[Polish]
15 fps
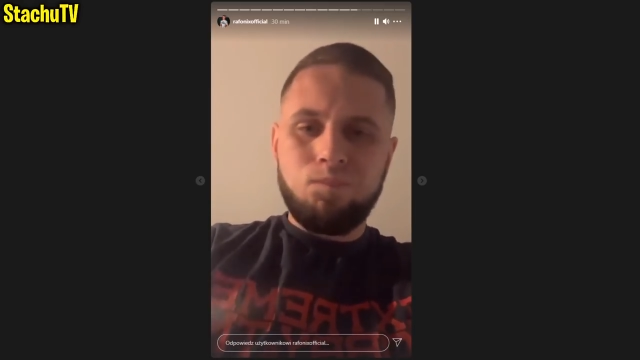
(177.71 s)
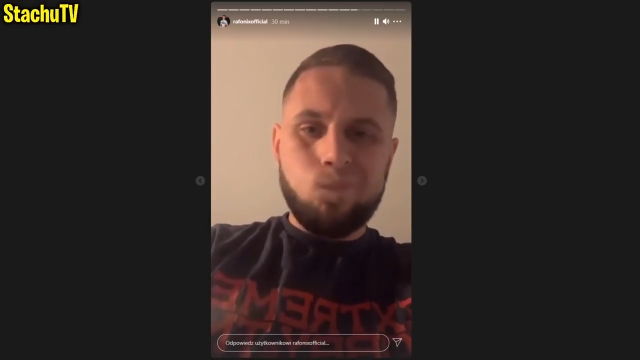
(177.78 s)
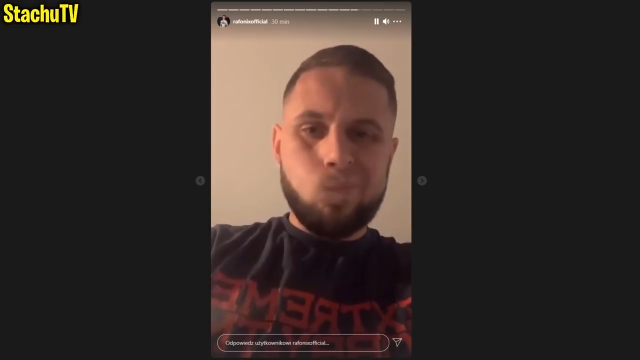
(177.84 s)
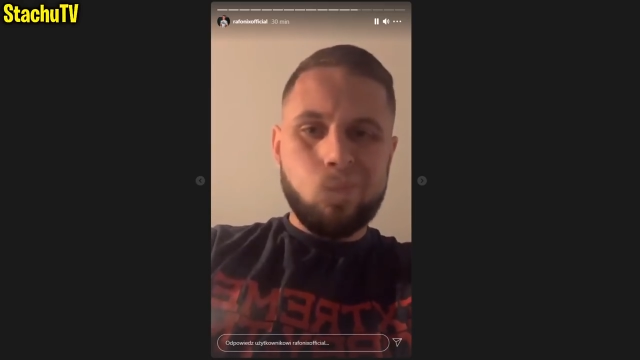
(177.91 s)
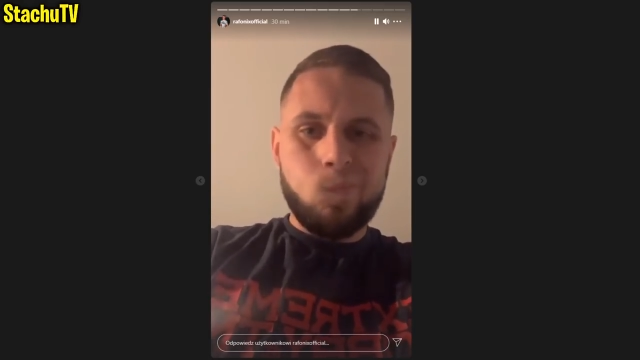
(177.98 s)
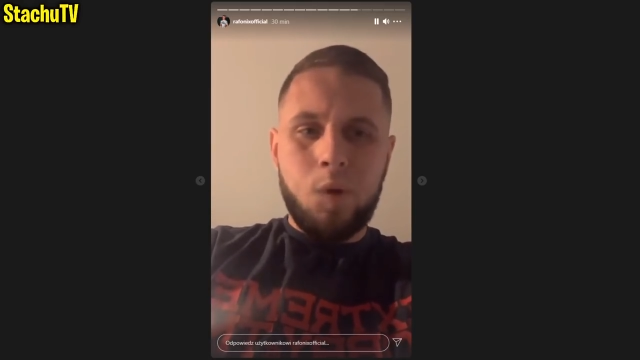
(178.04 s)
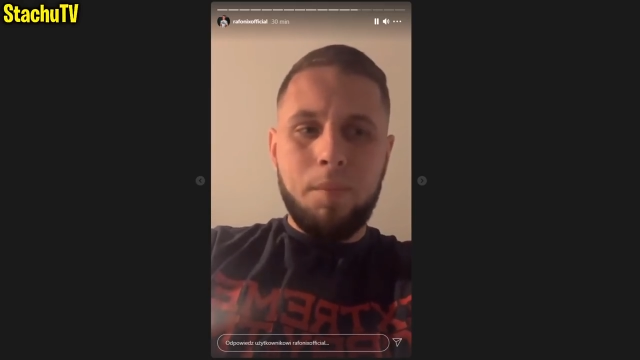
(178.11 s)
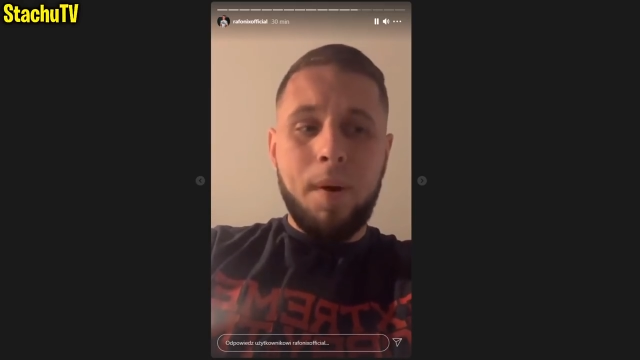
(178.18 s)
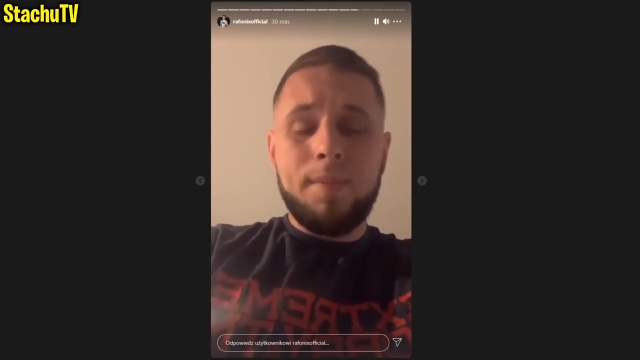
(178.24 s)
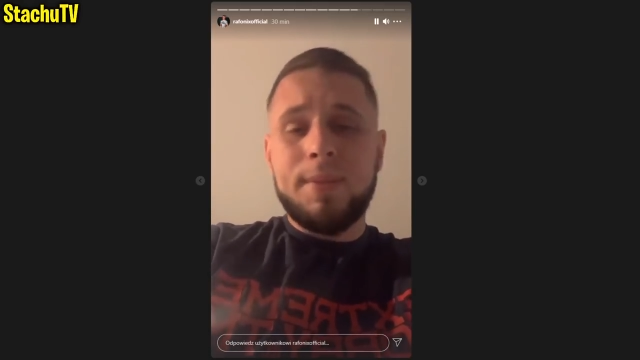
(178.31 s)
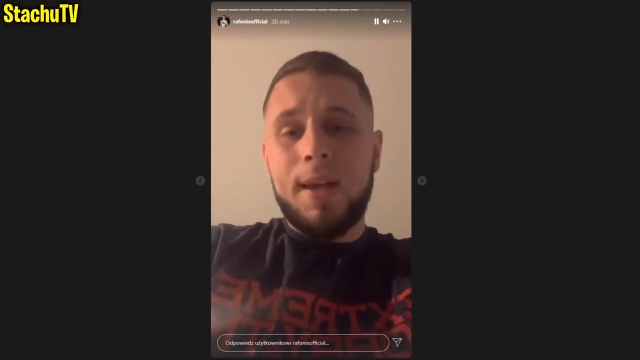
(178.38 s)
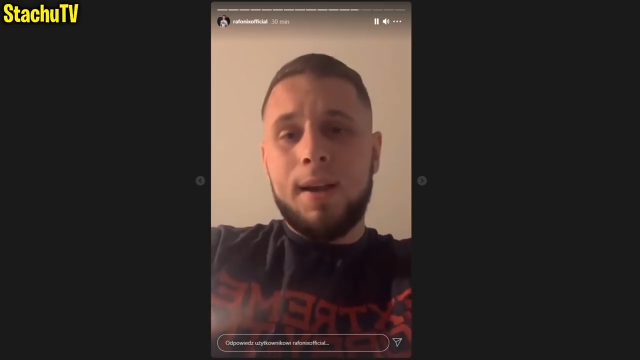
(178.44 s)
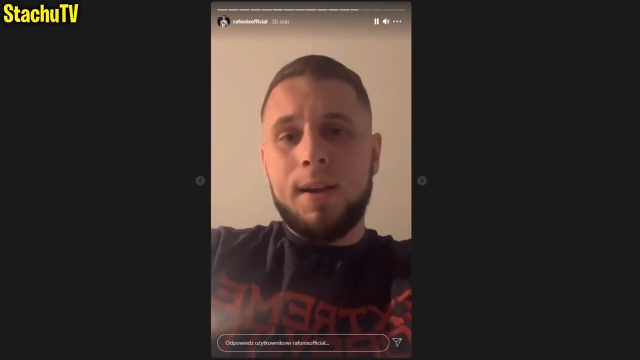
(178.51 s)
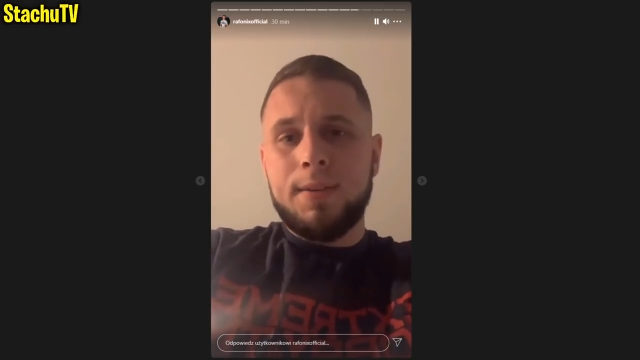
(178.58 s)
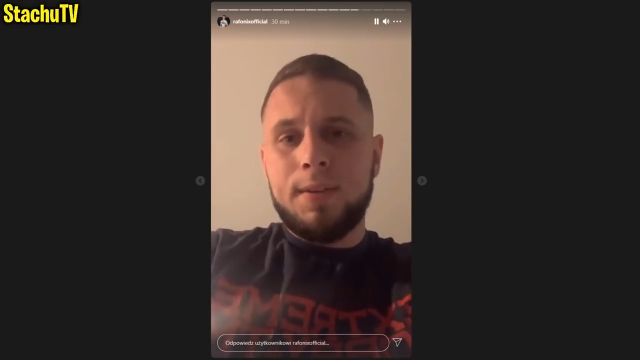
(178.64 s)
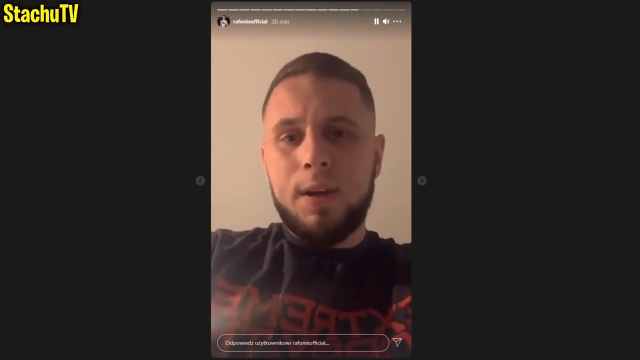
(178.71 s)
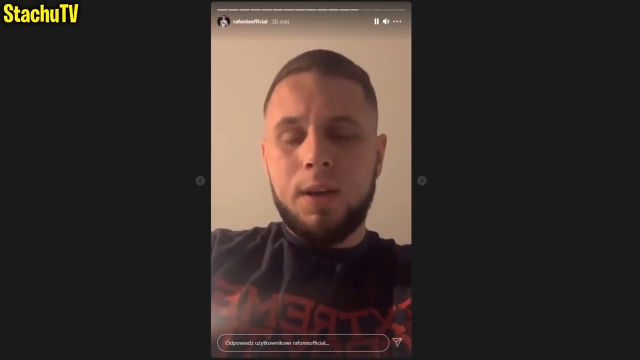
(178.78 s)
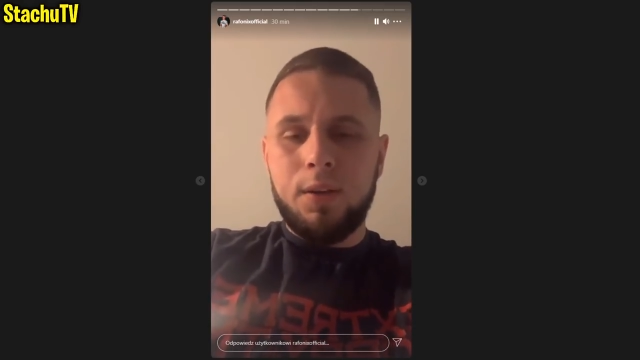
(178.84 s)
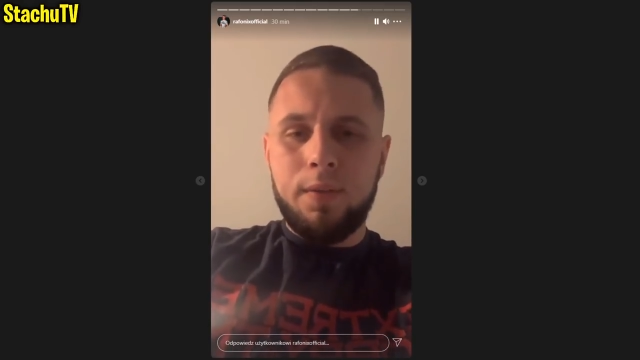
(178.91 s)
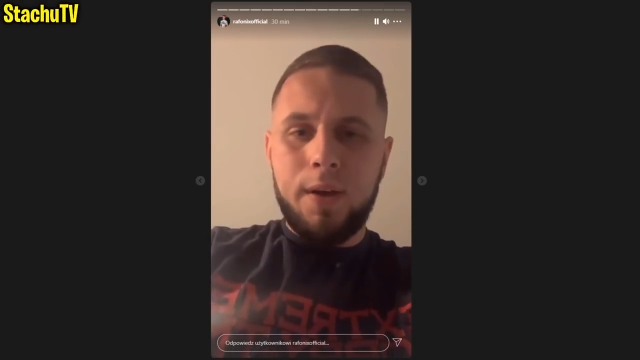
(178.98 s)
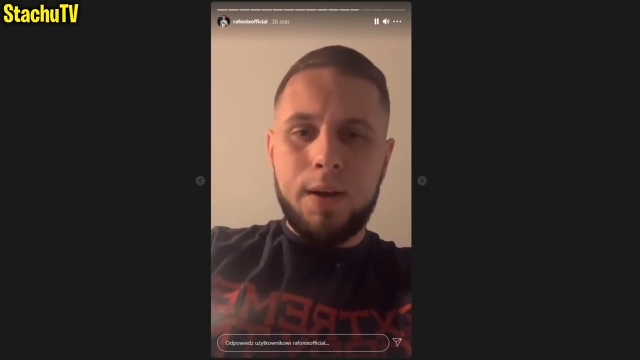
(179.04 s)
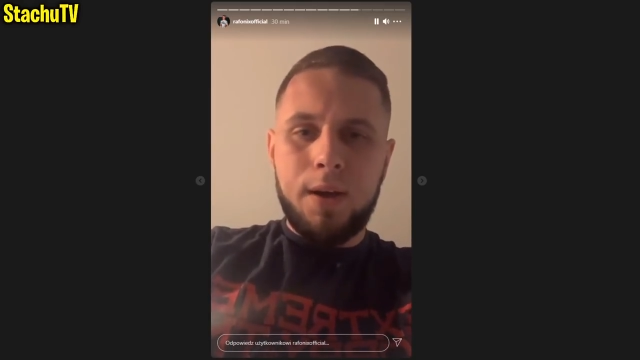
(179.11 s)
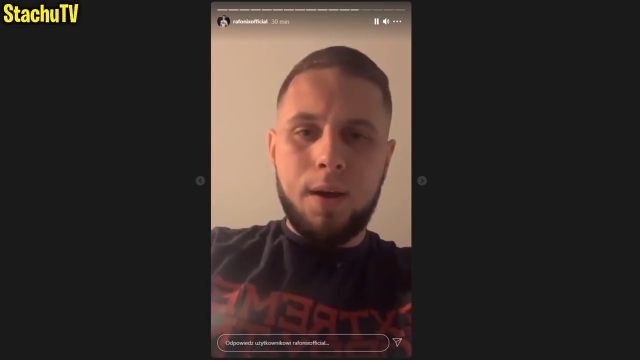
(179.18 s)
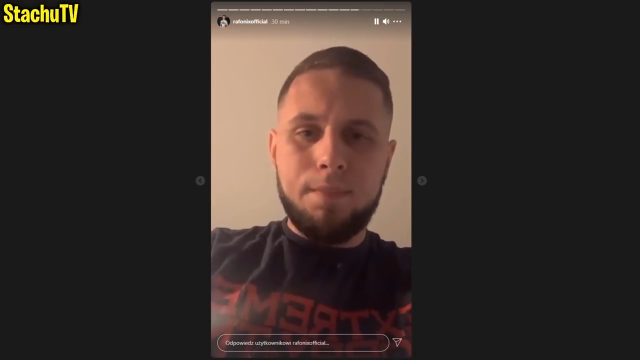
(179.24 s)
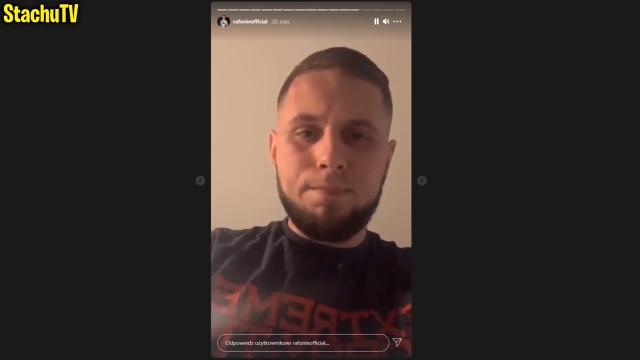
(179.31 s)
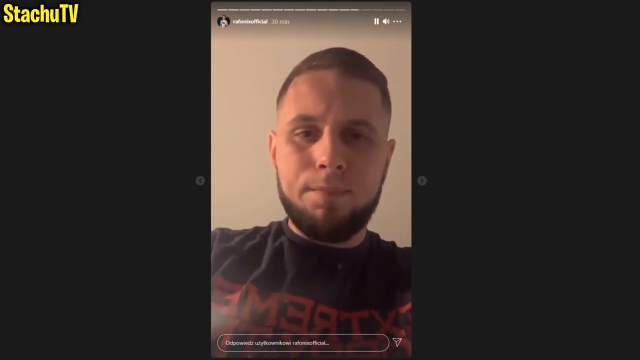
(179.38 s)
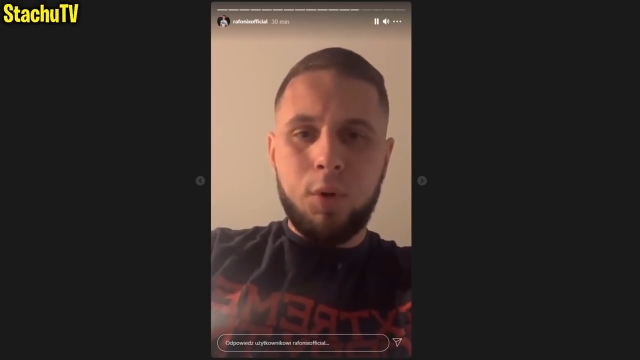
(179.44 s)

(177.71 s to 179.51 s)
no mam zakaz trenowania.